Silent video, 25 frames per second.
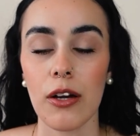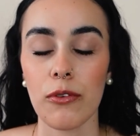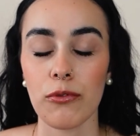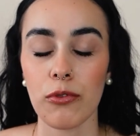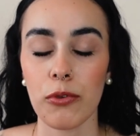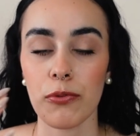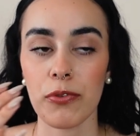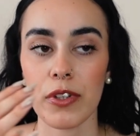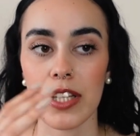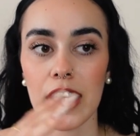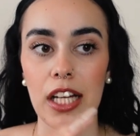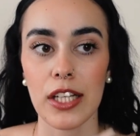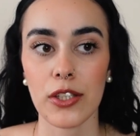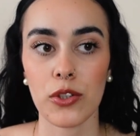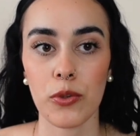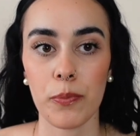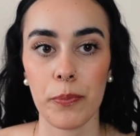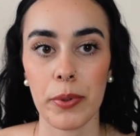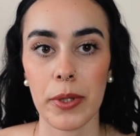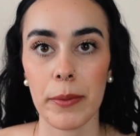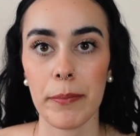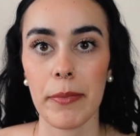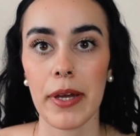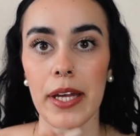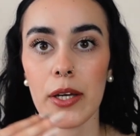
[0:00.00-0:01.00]
Vou falar do
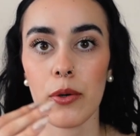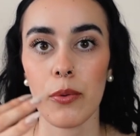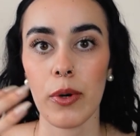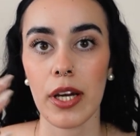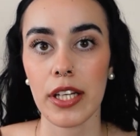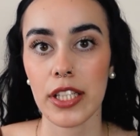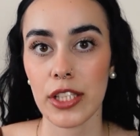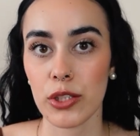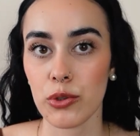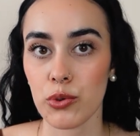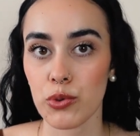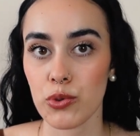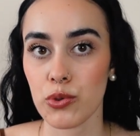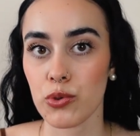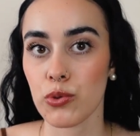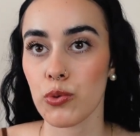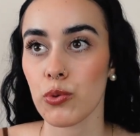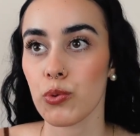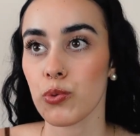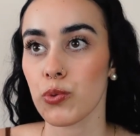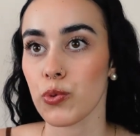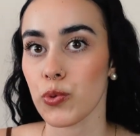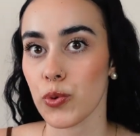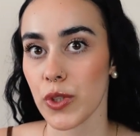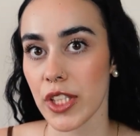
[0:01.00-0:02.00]
primeiro ano e do
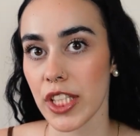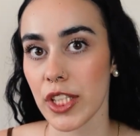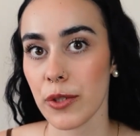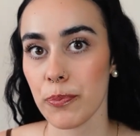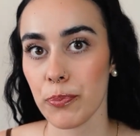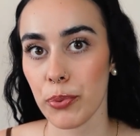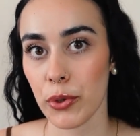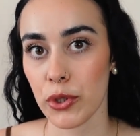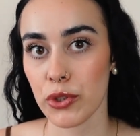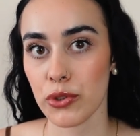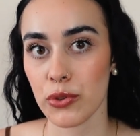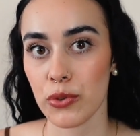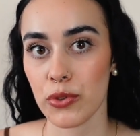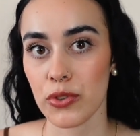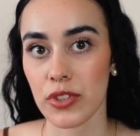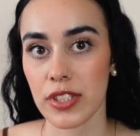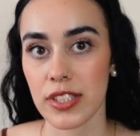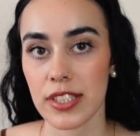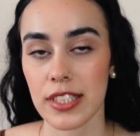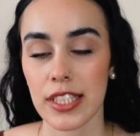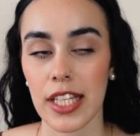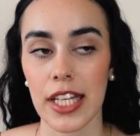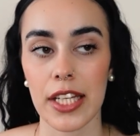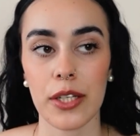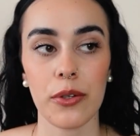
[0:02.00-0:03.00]
segundo e depois do
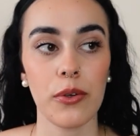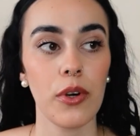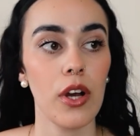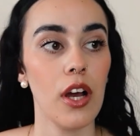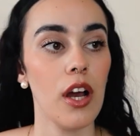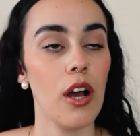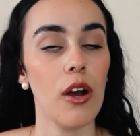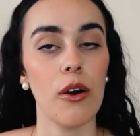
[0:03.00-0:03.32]
terceiro,